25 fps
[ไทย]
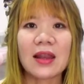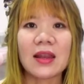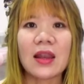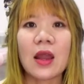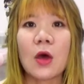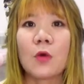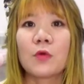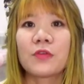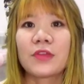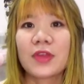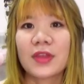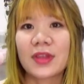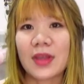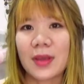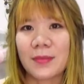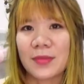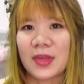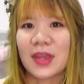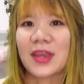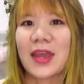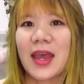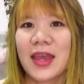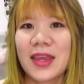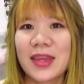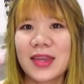เราจะทำ
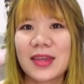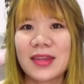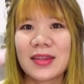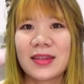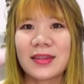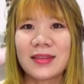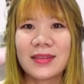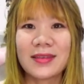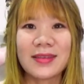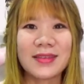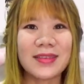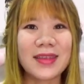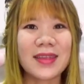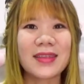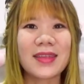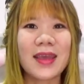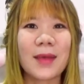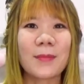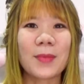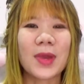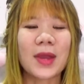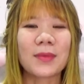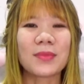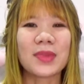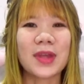ยังไงถึงจะ
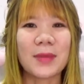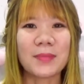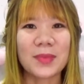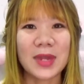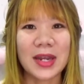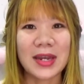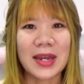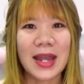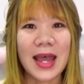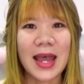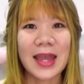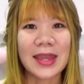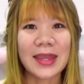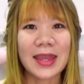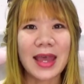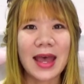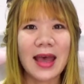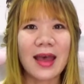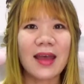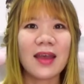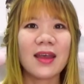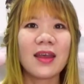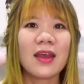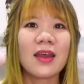จำคำศัพท์นั้นได้ค่ะ